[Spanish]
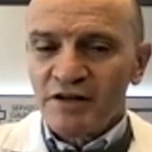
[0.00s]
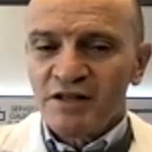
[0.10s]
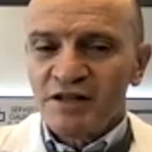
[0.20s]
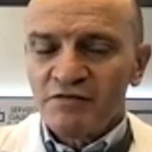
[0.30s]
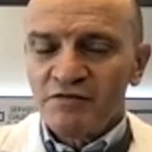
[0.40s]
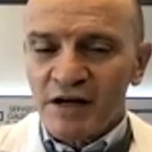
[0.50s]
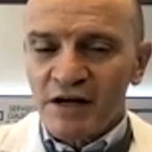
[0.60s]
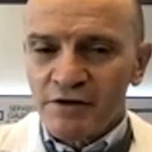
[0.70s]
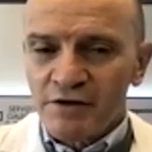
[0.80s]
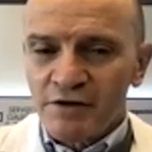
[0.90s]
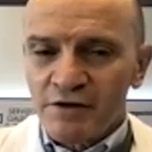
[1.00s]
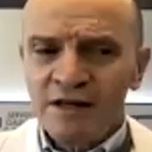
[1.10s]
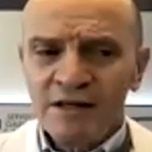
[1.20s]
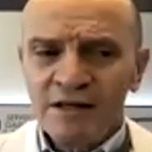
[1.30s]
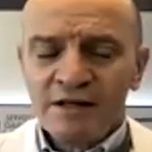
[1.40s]
la identificación
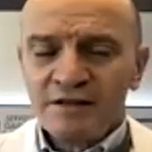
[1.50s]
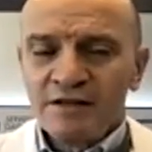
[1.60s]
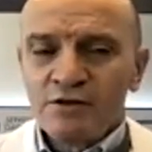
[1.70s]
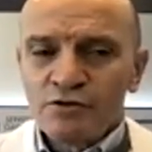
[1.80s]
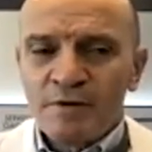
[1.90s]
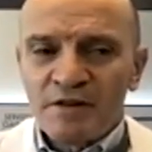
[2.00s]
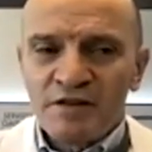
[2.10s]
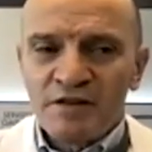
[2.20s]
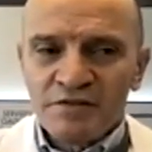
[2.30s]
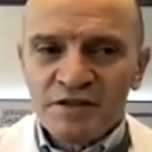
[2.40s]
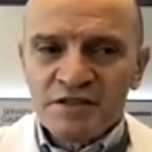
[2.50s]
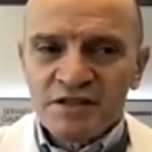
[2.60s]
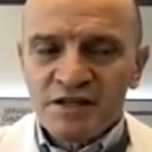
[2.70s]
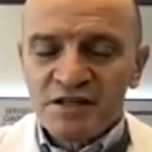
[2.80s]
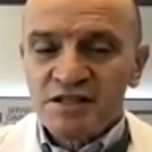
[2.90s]
rápida de los
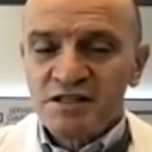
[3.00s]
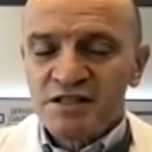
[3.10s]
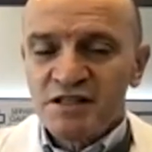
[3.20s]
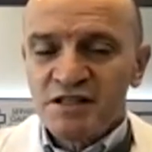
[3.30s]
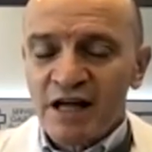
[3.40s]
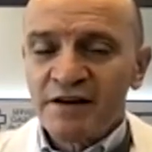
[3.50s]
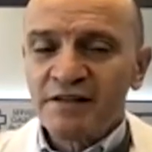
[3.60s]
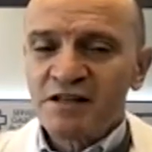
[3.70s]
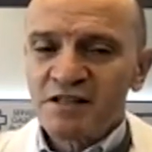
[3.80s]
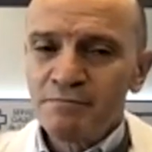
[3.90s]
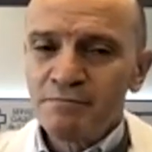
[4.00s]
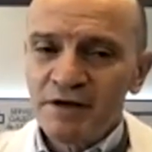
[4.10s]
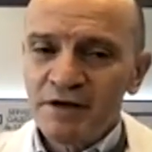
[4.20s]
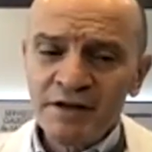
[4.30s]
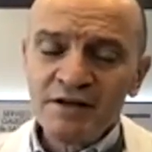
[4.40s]
pacientes que si tardas en
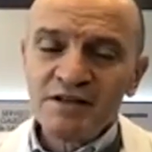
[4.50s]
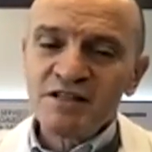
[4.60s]
ver